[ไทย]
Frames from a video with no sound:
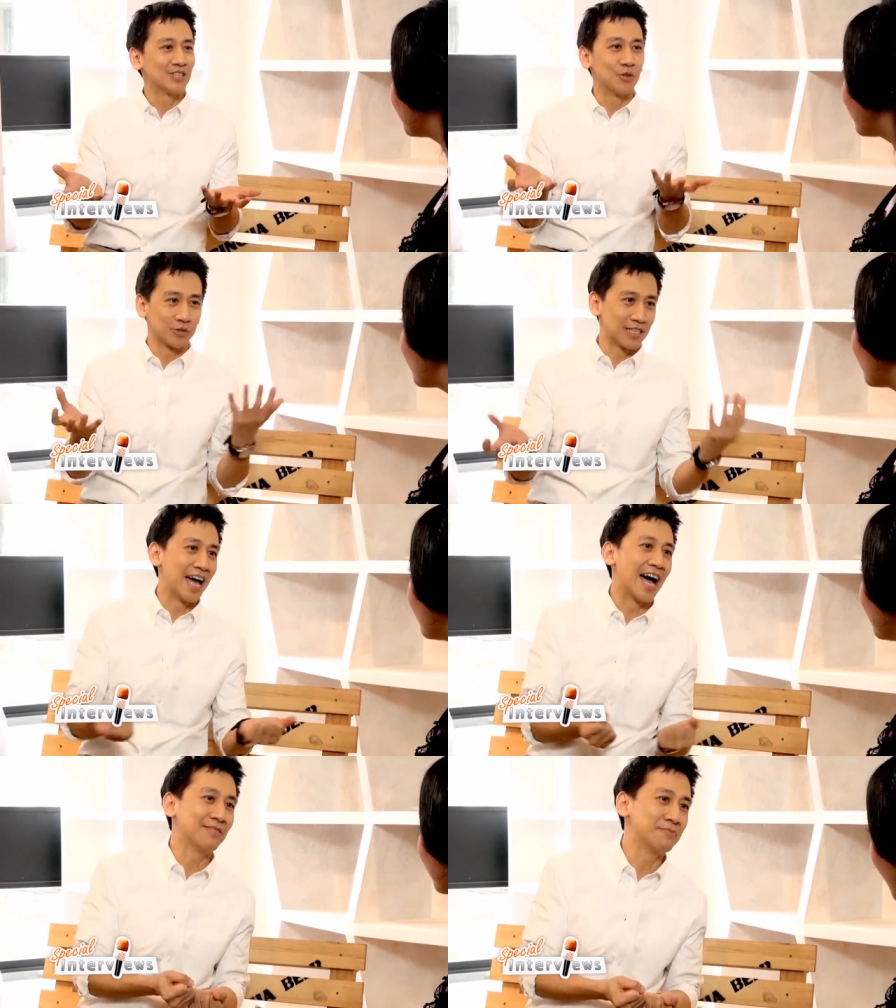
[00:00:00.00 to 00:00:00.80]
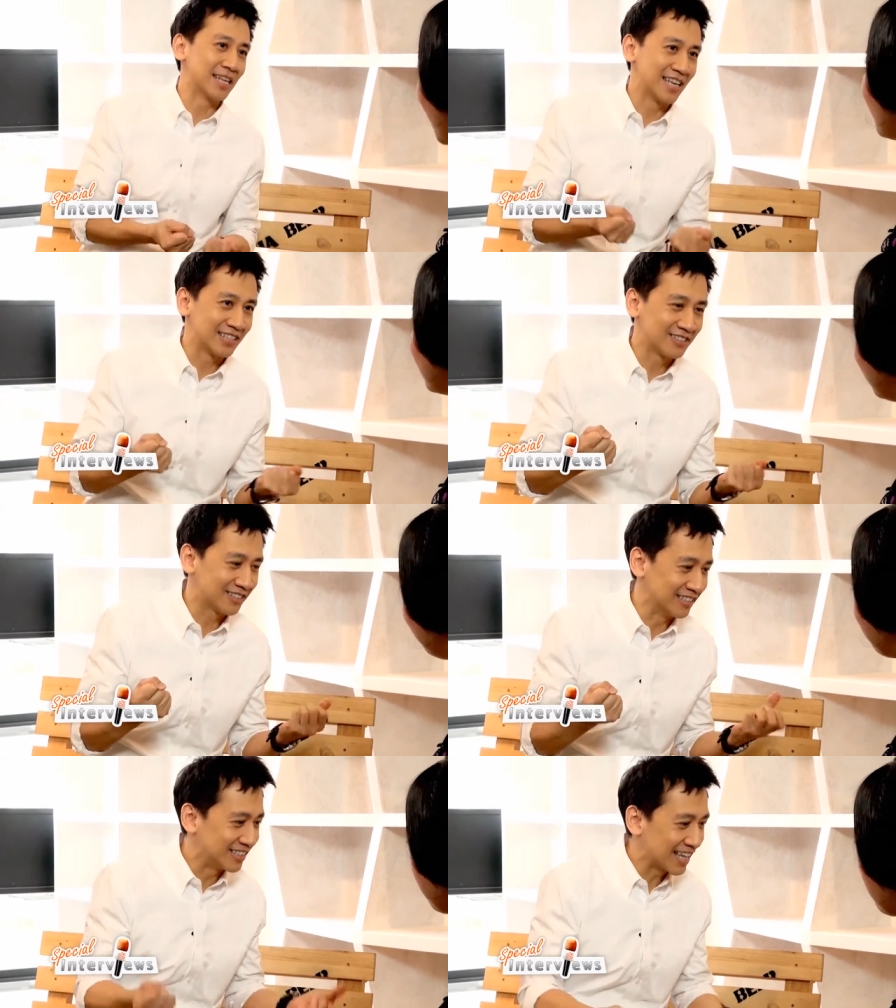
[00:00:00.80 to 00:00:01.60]
สนุกสนาน มีอะไร
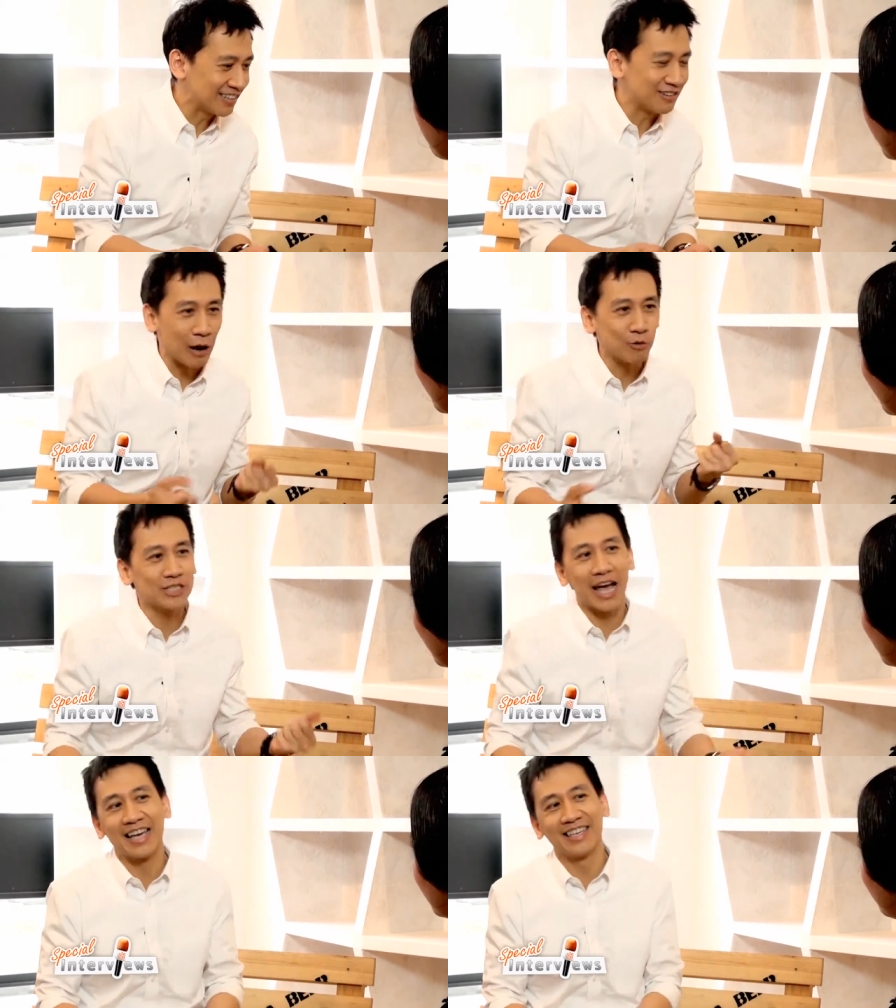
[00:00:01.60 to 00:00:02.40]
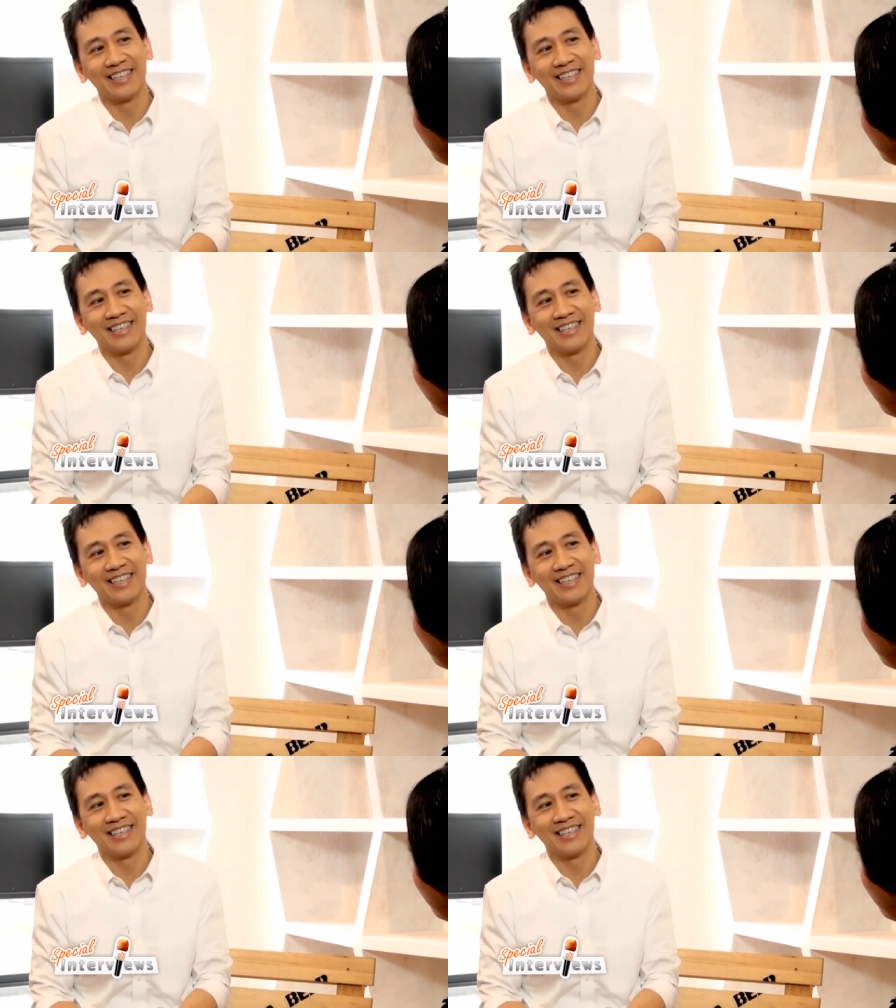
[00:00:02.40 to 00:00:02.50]
ตื่นเต้นเร้าใจ